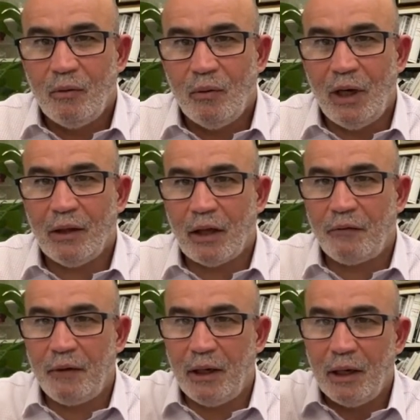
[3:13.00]
واللي حضر
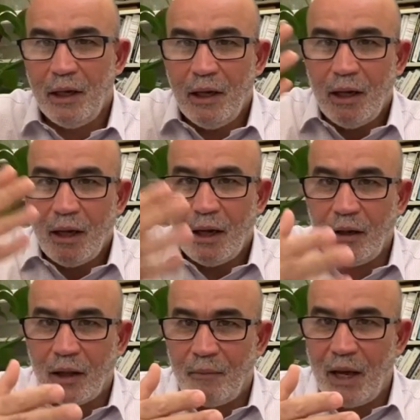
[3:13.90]
فيه
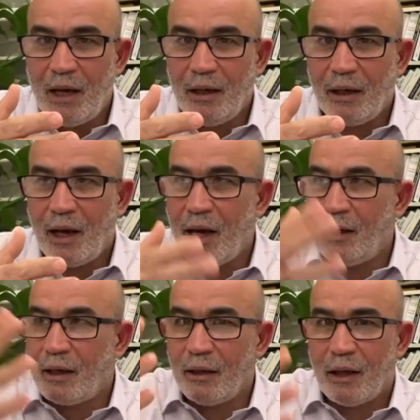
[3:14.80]
رضا مالك
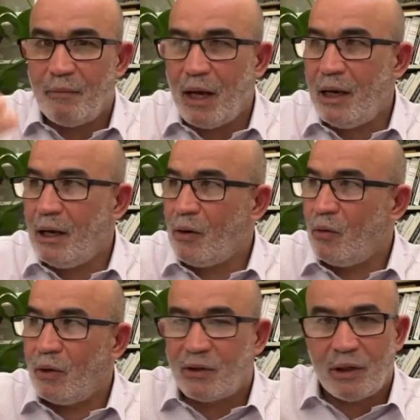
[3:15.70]
الهالك رضا مالك
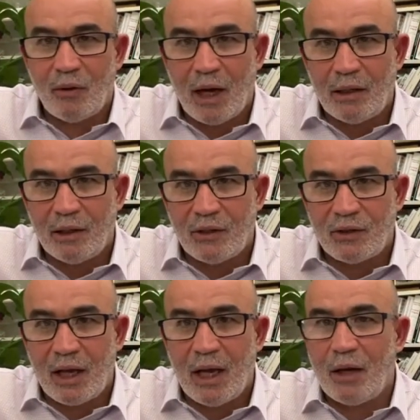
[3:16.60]
وخالد
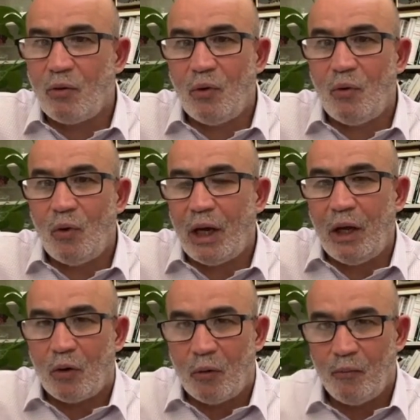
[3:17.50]
نزار
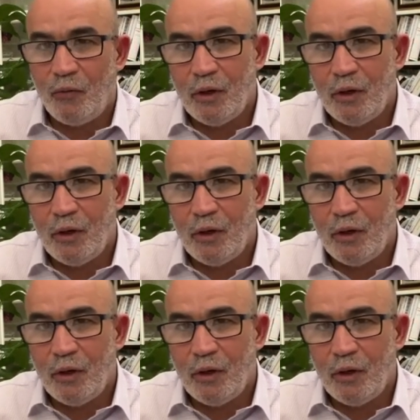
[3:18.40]
وغيرهم